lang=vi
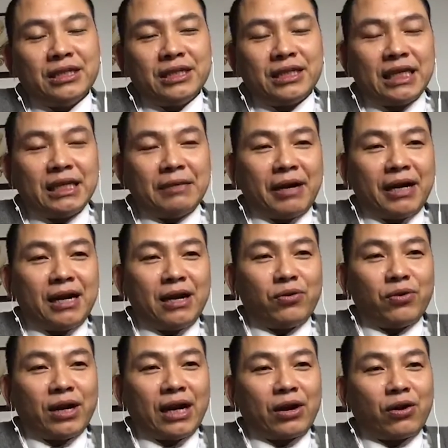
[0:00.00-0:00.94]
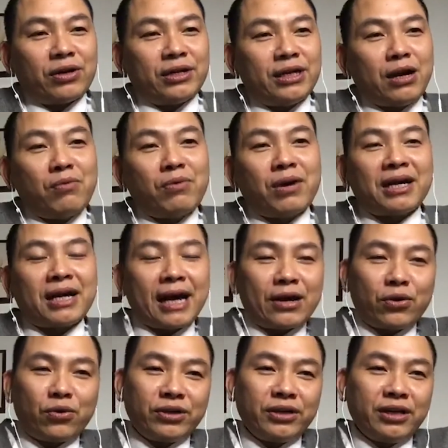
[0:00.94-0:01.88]
thì bắt đầu là có khi không cần cà
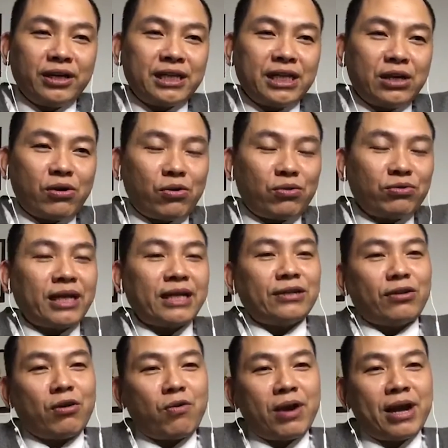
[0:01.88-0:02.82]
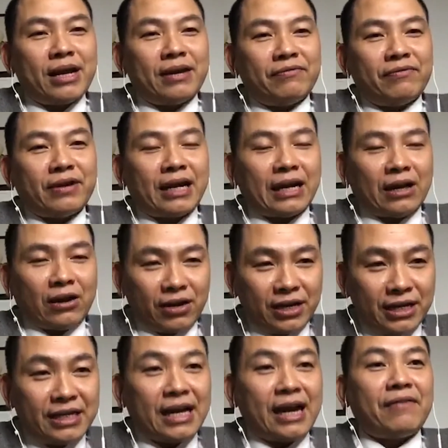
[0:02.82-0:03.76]
rốt nữa thì nó cũng thành thói quen và nó
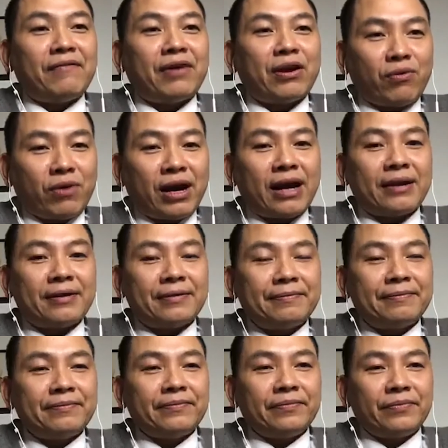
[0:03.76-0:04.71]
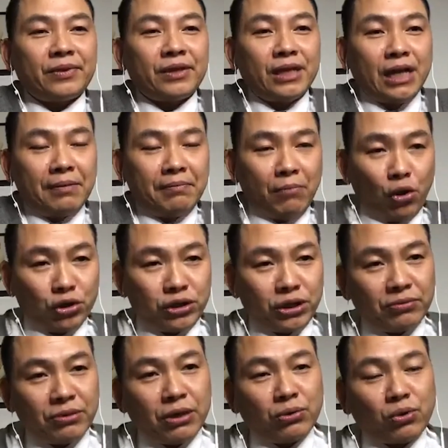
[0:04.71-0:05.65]
hình thành văn hóa. Nhưng một trong
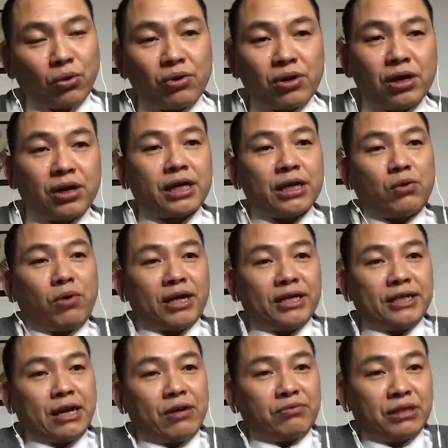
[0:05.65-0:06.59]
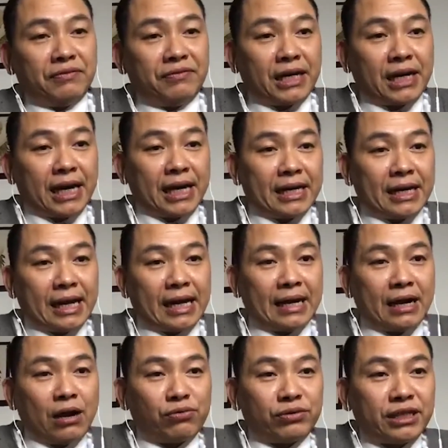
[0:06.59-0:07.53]
những yếu tố cực kỳ quan trọng thì việc này là
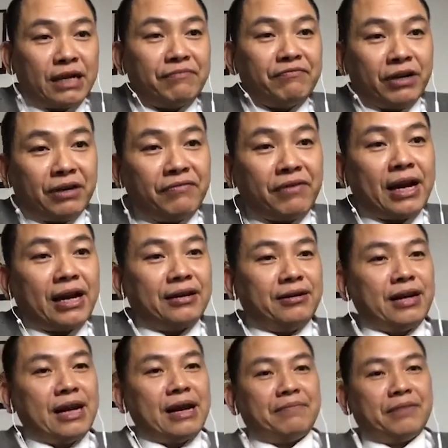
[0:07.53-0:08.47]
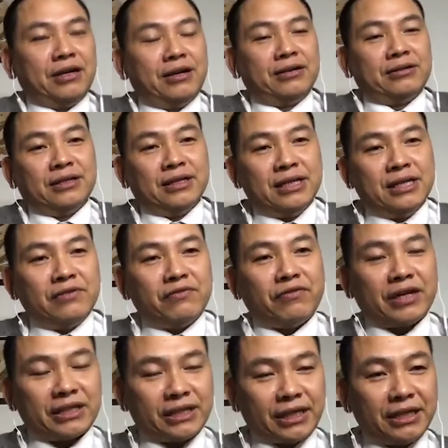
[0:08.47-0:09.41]
ông sếp vẫn phải là người làm gương
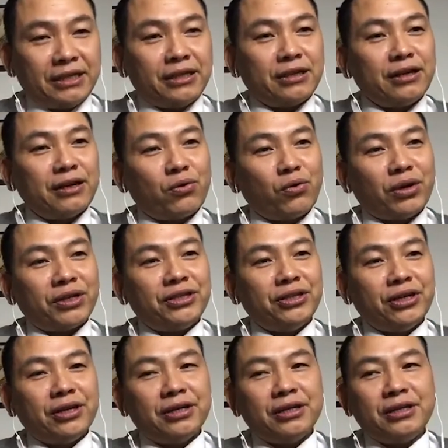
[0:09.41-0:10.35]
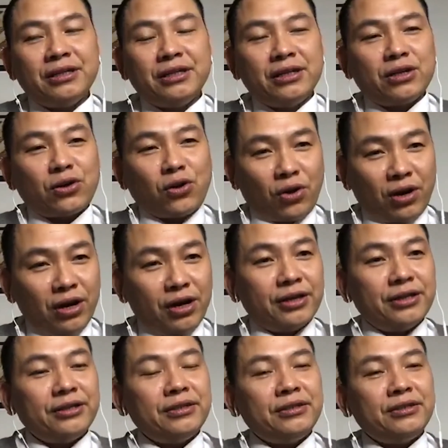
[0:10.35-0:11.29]
và xây dựng được luật chơi có
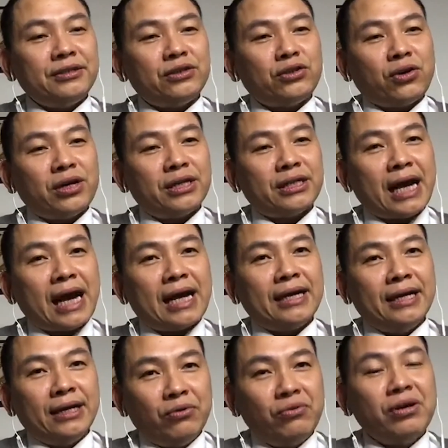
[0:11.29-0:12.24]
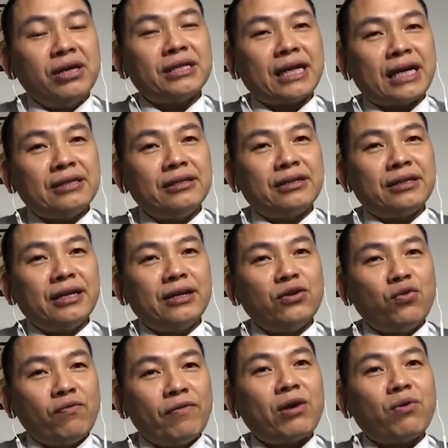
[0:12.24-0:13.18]
lợi cho người ta nếu người ta thực hiện
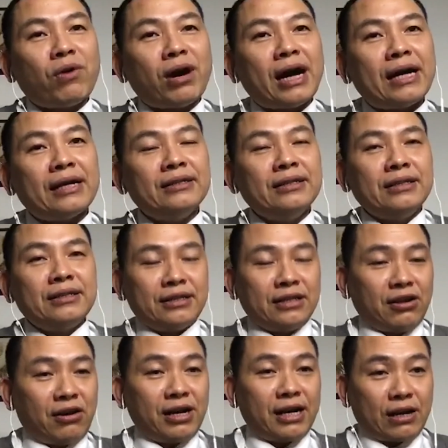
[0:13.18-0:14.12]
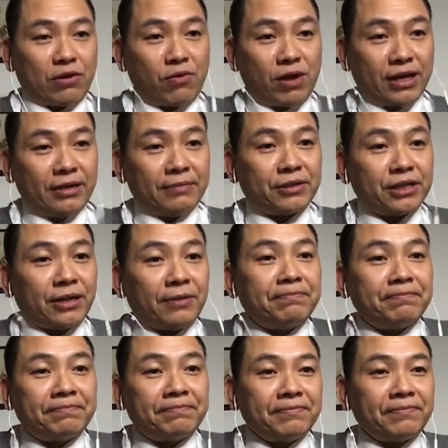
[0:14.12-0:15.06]
đúng văn hóa. Thì đó là cái quan điểm sống.
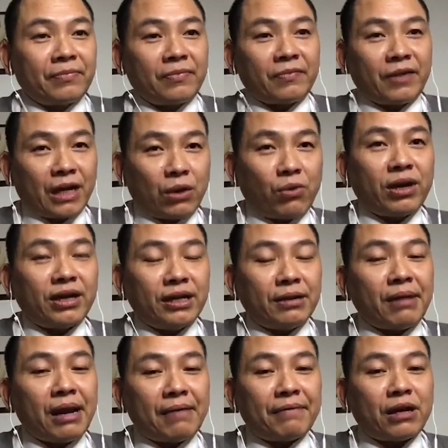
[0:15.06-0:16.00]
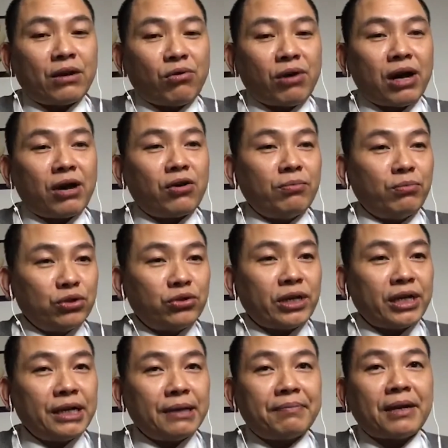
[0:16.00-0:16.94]
Về cái quan điểm làm văn hóa của mỗi
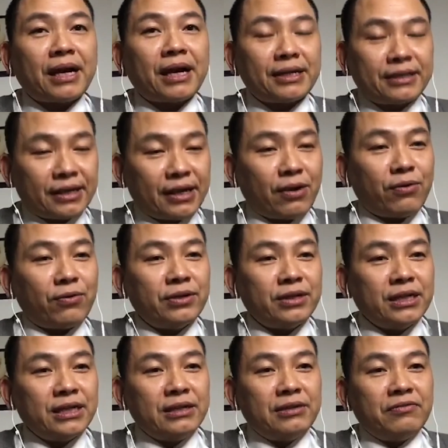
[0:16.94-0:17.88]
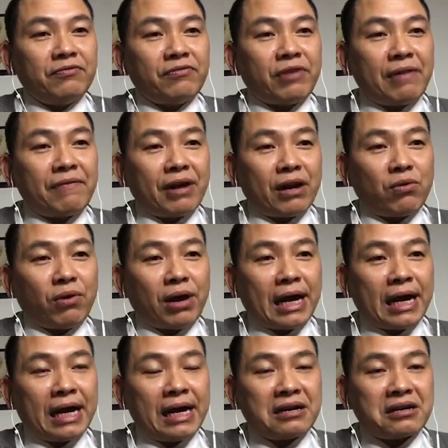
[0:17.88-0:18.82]
doanh nghiệp là khác nhau. Và văn
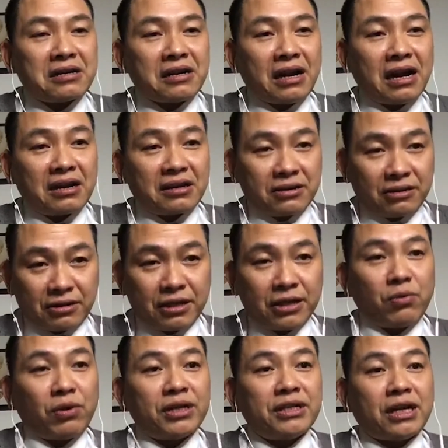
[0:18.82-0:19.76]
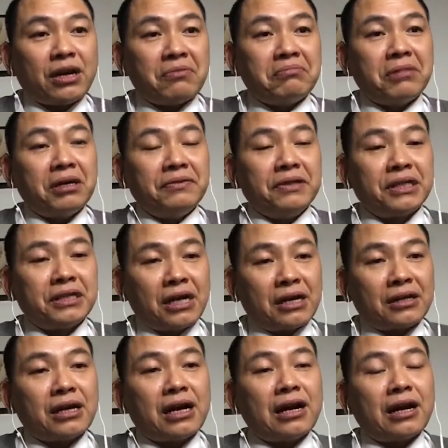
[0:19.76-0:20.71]
hóa là cực kỳ quan trọng bởi vì tầng
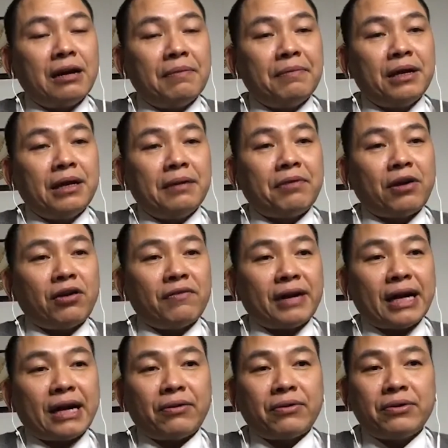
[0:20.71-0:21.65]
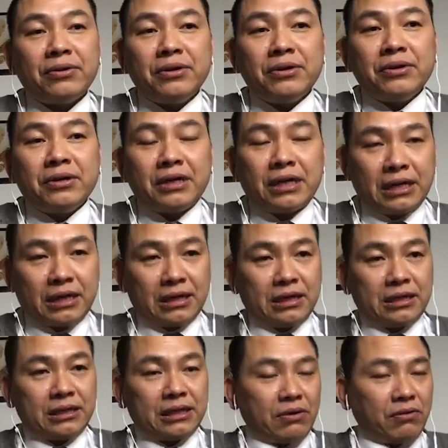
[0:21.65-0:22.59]
tầng lớp lớp họ vào. À,
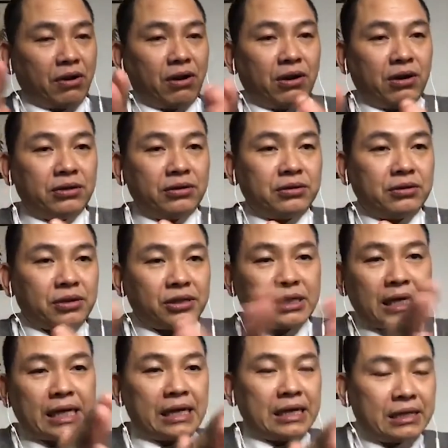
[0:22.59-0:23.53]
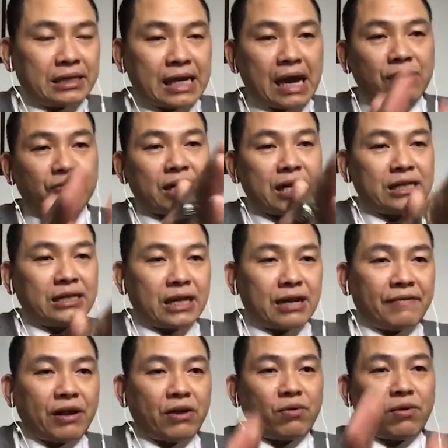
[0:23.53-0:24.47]
sau đó nó sẽ tạo ra những cái
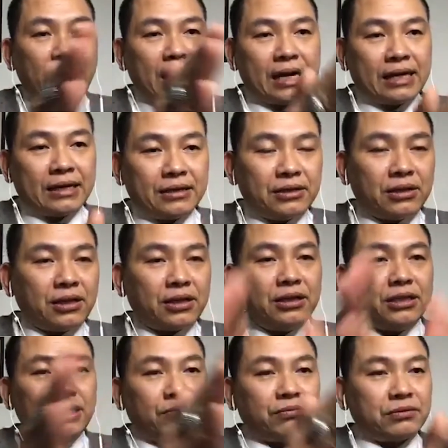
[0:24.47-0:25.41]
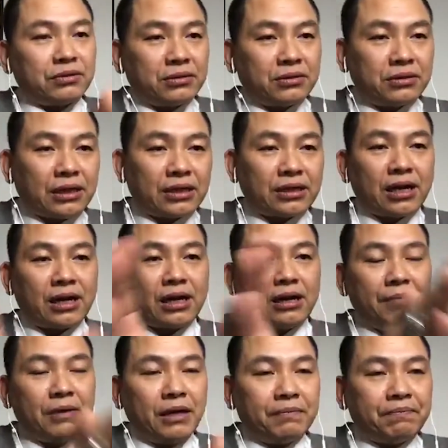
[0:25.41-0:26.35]
văn hóa, nó cứ trồng tầng tầng lớp
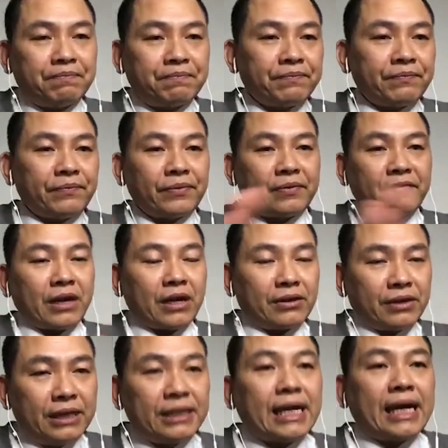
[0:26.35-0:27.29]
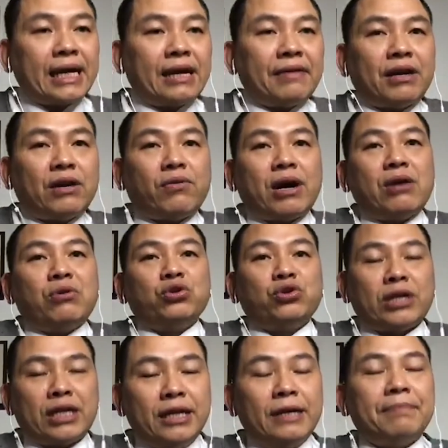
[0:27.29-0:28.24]
lớp và nó hình thành cái văn hóa của
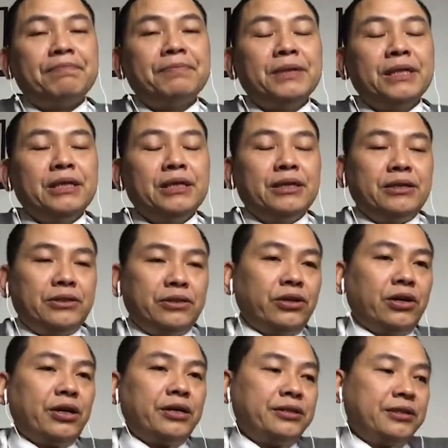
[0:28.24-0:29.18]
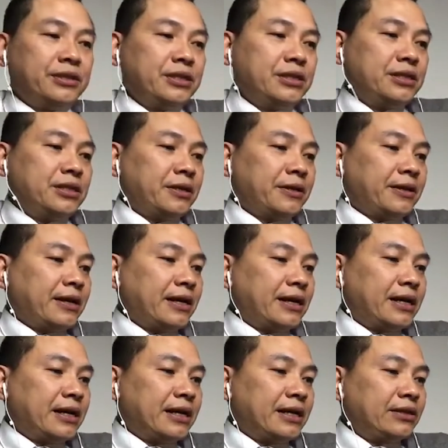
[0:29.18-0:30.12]
doanh nghiệp. Rồi,
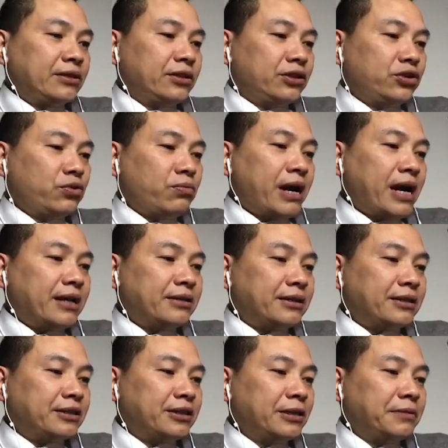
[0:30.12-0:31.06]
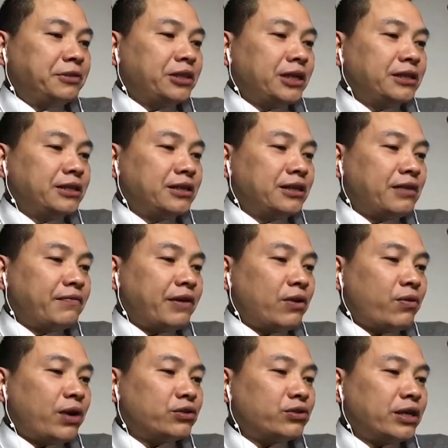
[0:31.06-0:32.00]
à, tôi chúc bạn là sớm xây dựng được văn
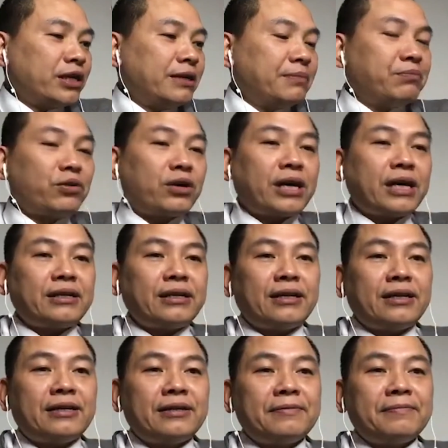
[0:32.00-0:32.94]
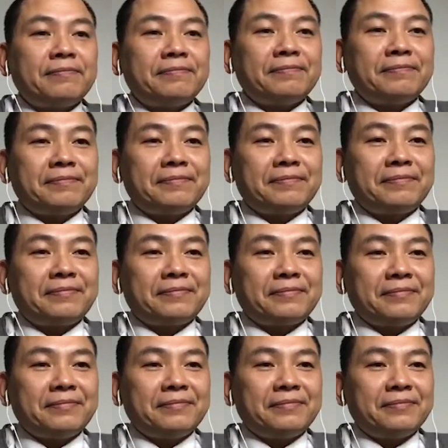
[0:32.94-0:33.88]
hóa doanh nghiệp một cách à,
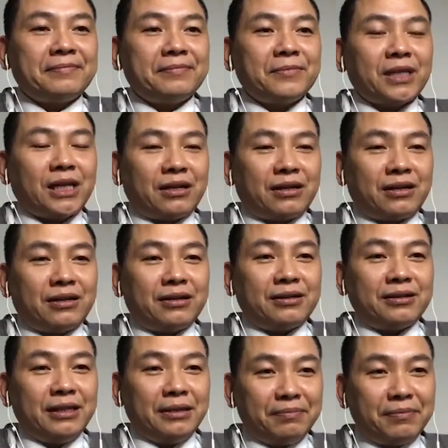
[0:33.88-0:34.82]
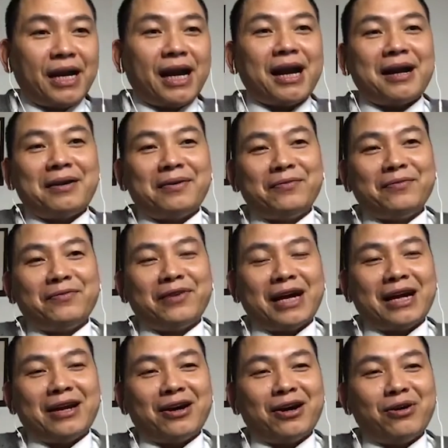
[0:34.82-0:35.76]
um, nó nhịp nhàng và
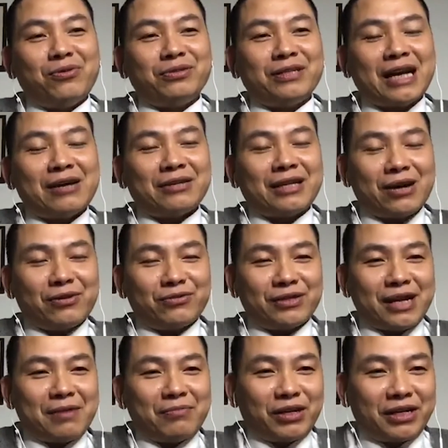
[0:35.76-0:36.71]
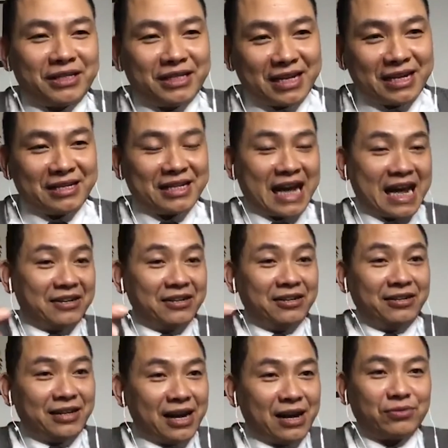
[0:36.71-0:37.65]
nó không tạo tạo ra một cái rạn
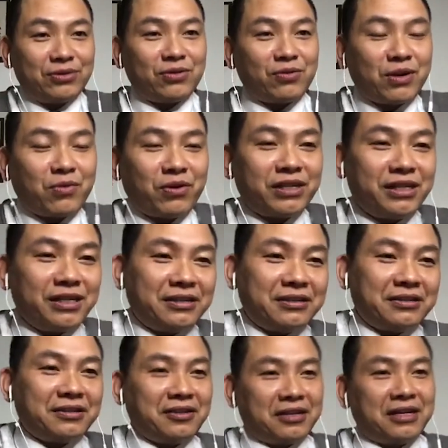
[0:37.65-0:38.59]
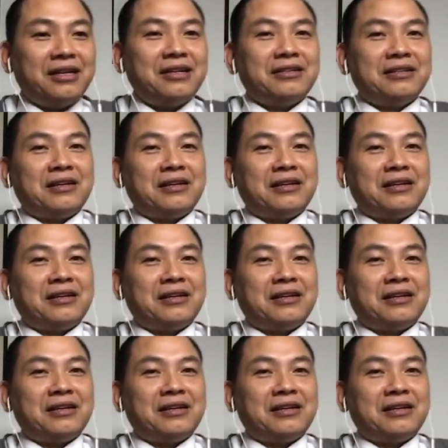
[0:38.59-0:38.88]
nứt nào trong cái quá trình thực hiện